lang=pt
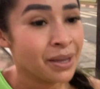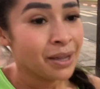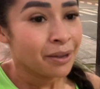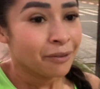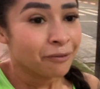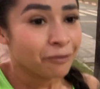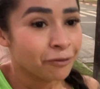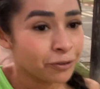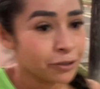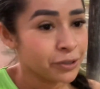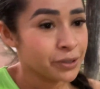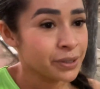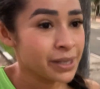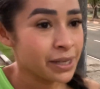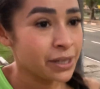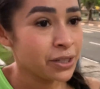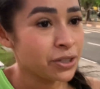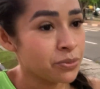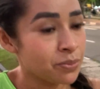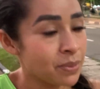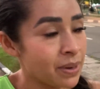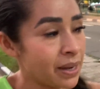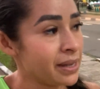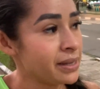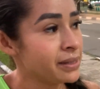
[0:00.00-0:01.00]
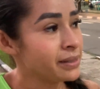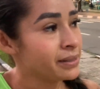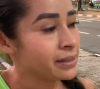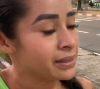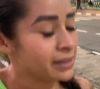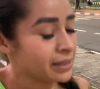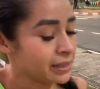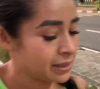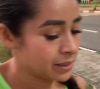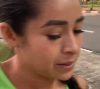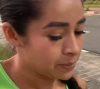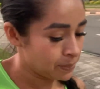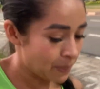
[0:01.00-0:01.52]
Forcei demais
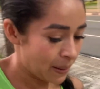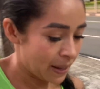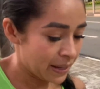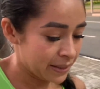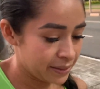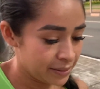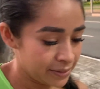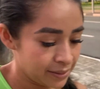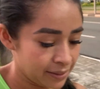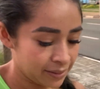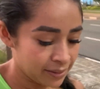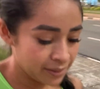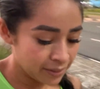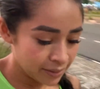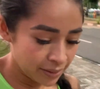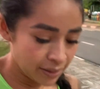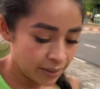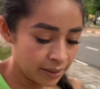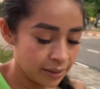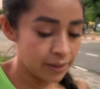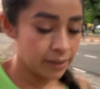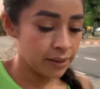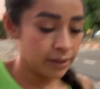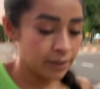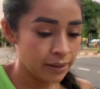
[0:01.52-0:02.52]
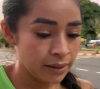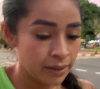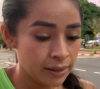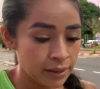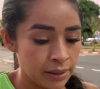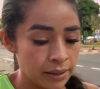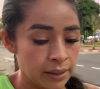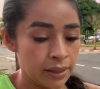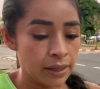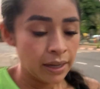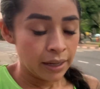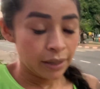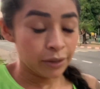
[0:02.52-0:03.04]
essas partes aqui.
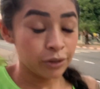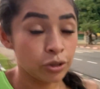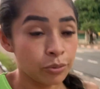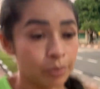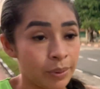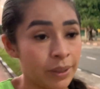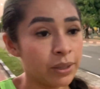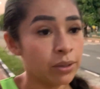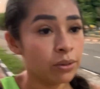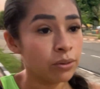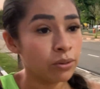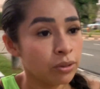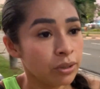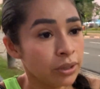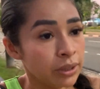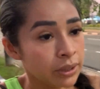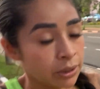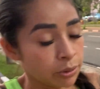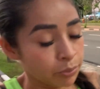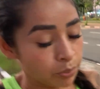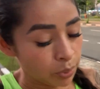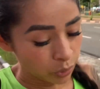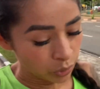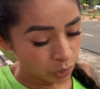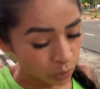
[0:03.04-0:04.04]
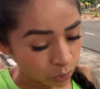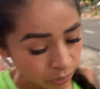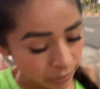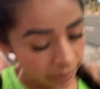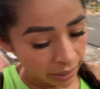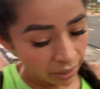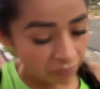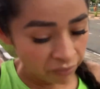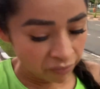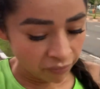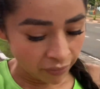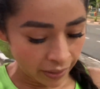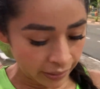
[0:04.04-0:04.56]
Aí eu tô bem dolorida, um pouquinho
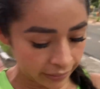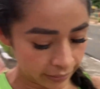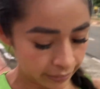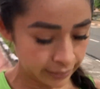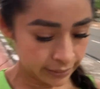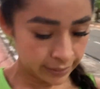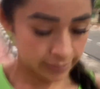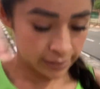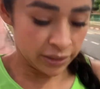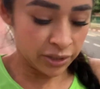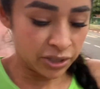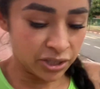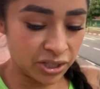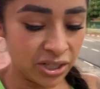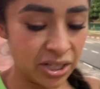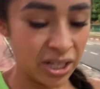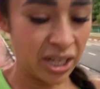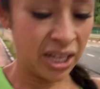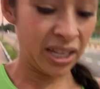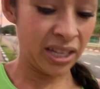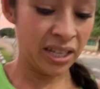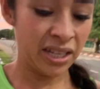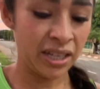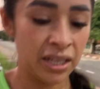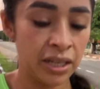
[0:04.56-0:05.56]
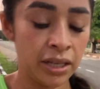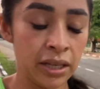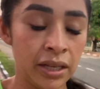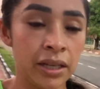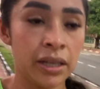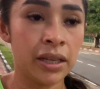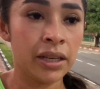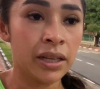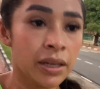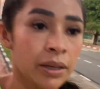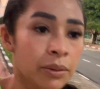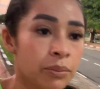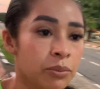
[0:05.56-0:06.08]
travada, assim, de...
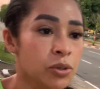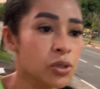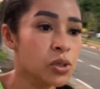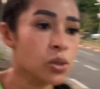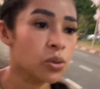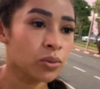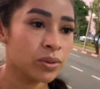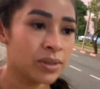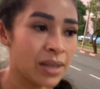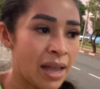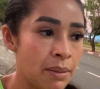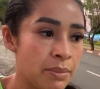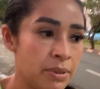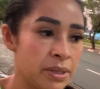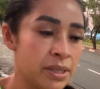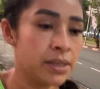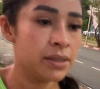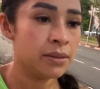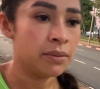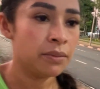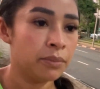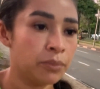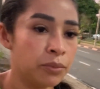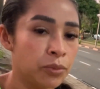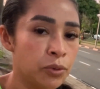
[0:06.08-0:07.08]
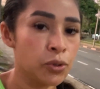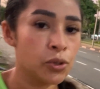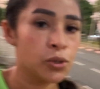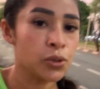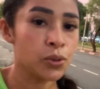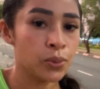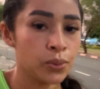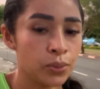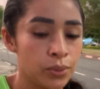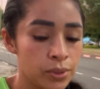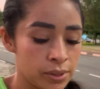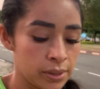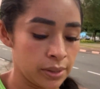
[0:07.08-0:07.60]
Sabe, assim,
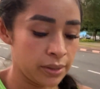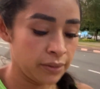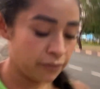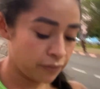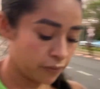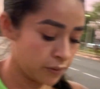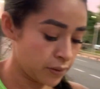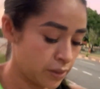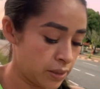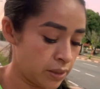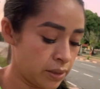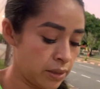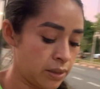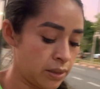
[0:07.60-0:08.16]
músculos, enfim...